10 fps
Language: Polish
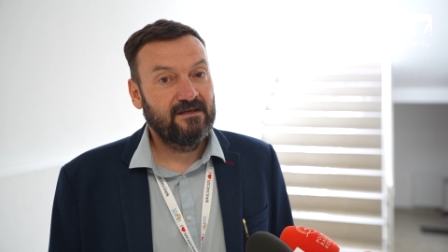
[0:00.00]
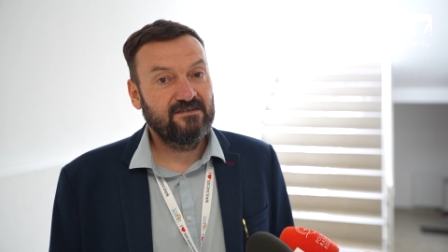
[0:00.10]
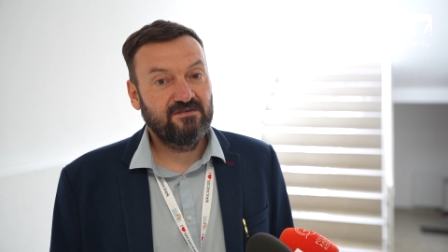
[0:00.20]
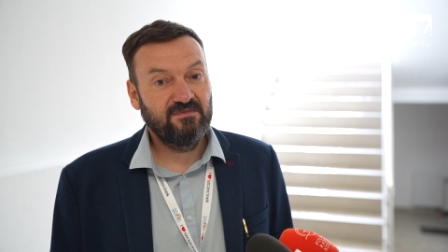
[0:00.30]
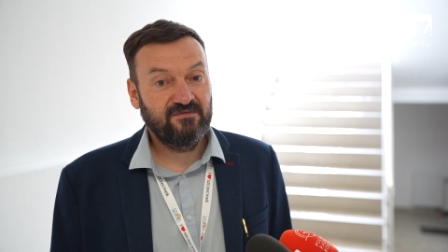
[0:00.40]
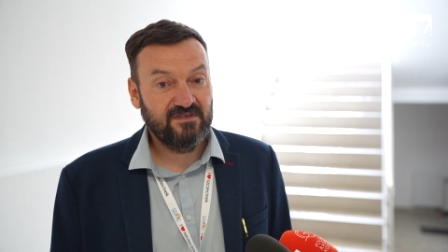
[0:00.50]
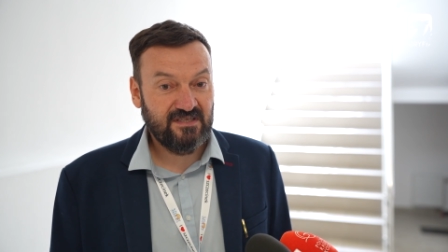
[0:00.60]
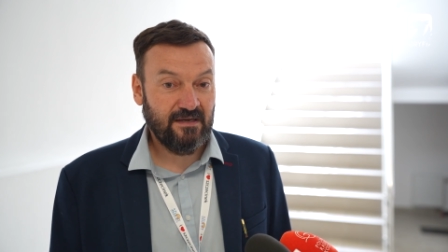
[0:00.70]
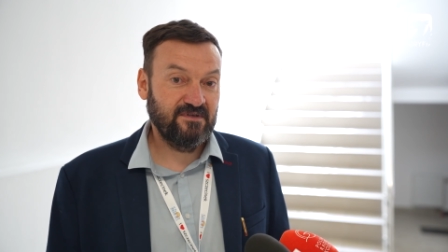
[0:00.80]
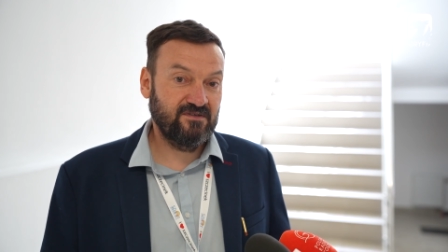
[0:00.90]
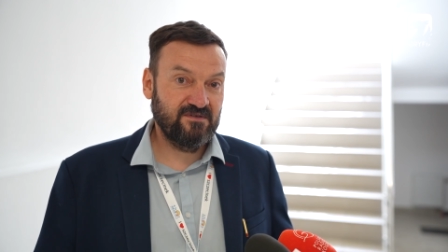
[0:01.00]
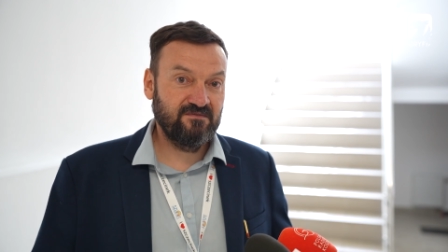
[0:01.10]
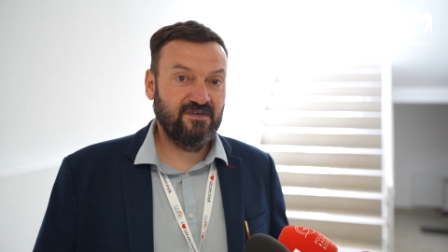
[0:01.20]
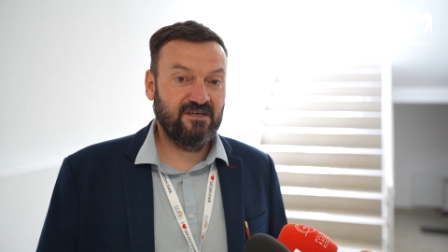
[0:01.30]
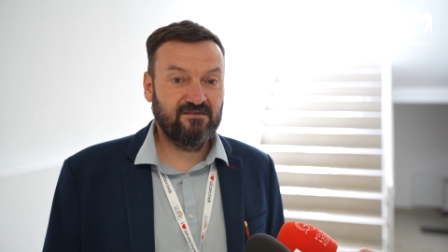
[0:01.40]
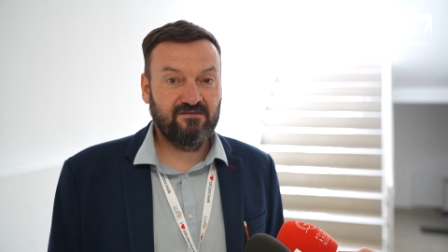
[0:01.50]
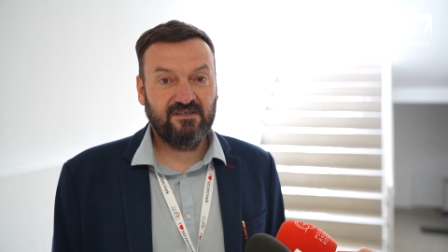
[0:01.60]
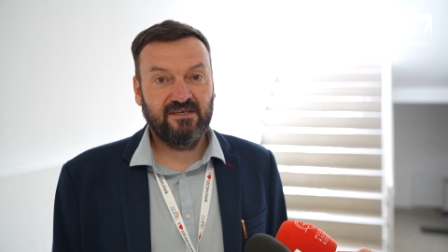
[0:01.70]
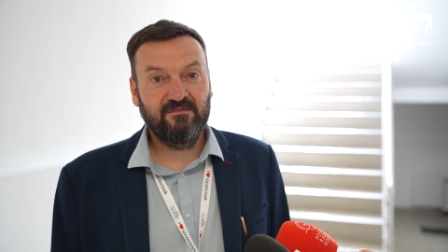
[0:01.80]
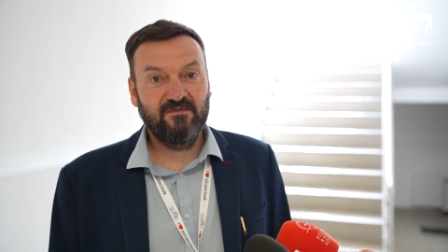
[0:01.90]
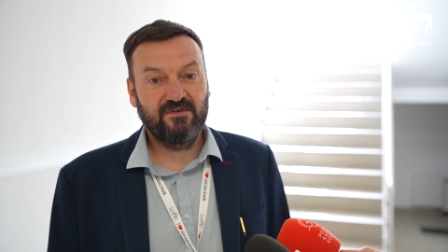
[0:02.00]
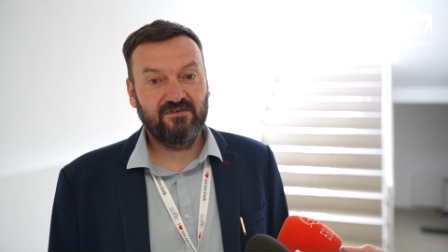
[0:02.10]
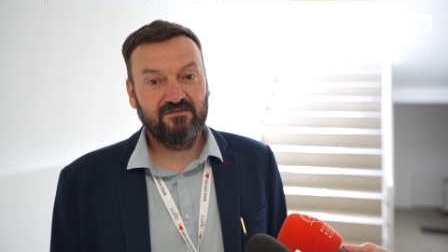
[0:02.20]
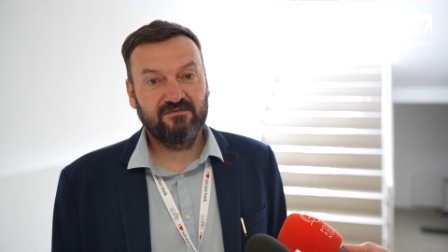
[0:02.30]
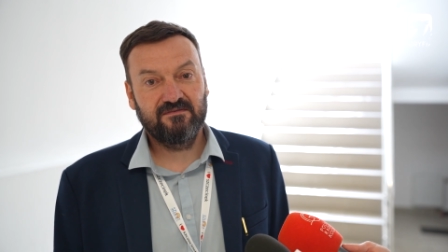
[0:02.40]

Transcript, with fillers: z tymi kwestiami. Natomiast no, tak jak mówię, no,